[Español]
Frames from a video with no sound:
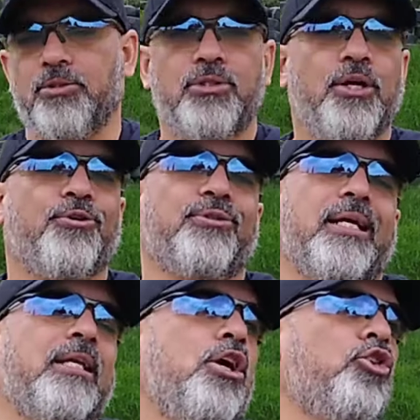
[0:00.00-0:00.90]
Eso sin
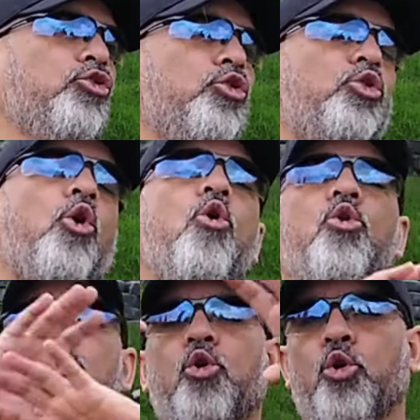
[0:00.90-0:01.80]
contar
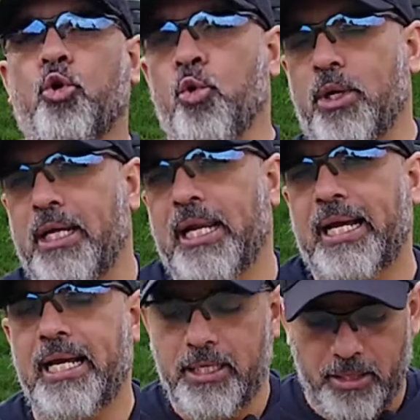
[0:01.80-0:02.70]
todo lo que ocurre en
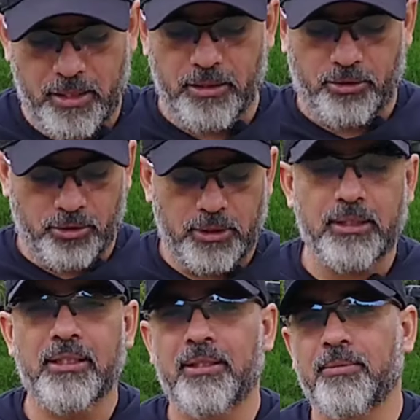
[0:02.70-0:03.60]
la calle.
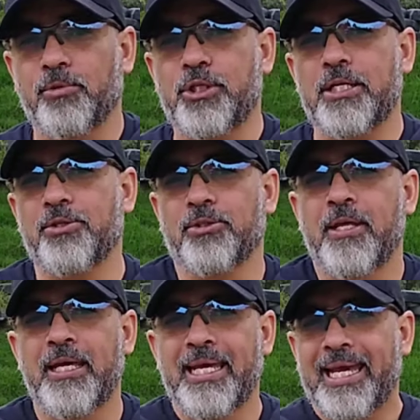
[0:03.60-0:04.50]
Entonces, muchachos,
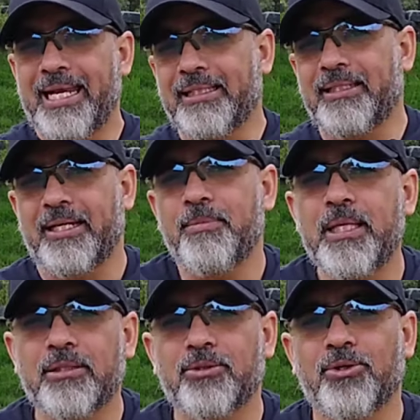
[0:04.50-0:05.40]
el
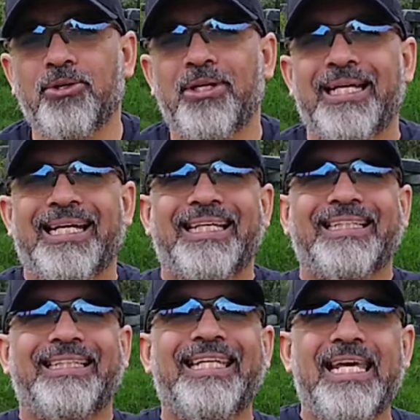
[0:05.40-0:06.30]
entrenamiento
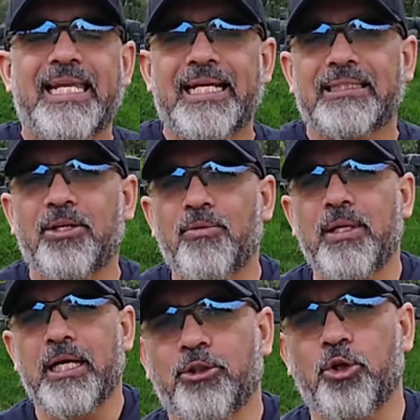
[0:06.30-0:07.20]
tiene que ser
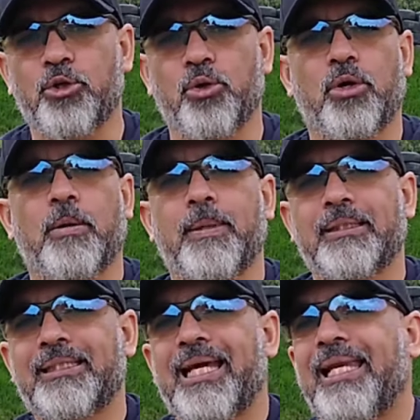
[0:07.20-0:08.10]
obligatorio. Lo que
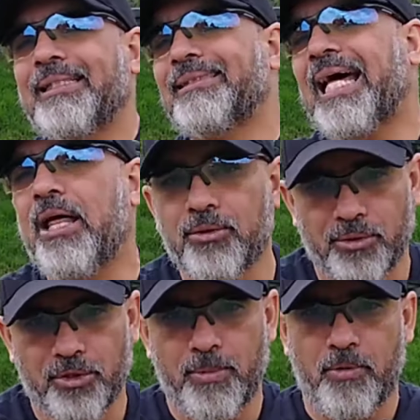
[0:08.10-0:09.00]
pasa es que el
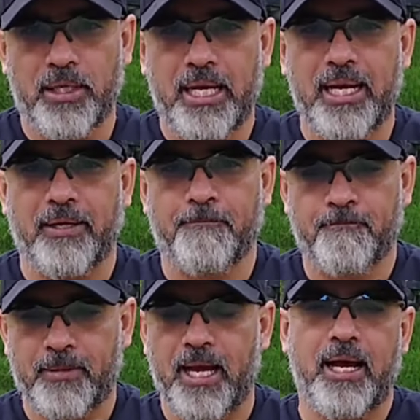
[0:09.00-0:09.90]
Estado no nos va a obligar
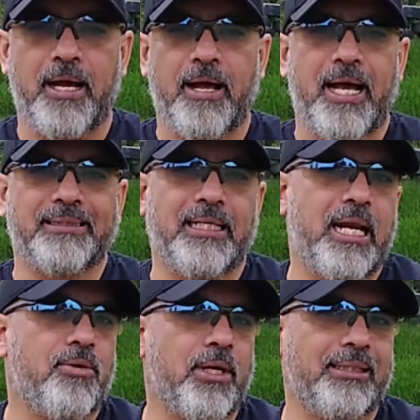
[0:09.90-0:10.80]
a,
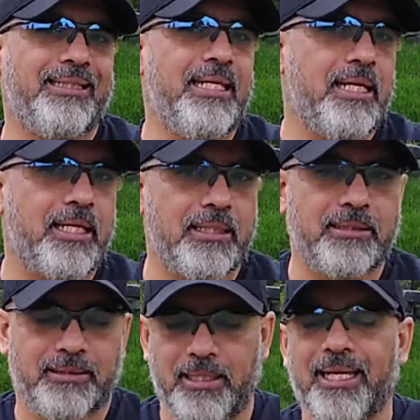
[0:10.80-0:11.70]
hacer algo que tiene, que
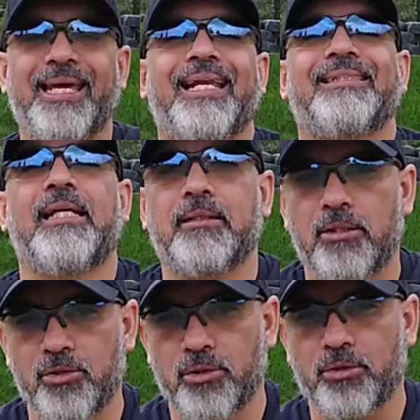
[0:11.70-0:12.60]
tiene que nacer
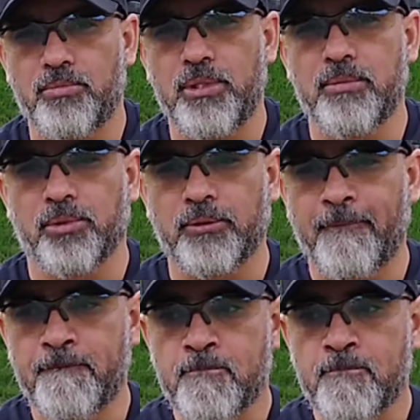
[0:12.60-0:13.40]
de nosotros mismos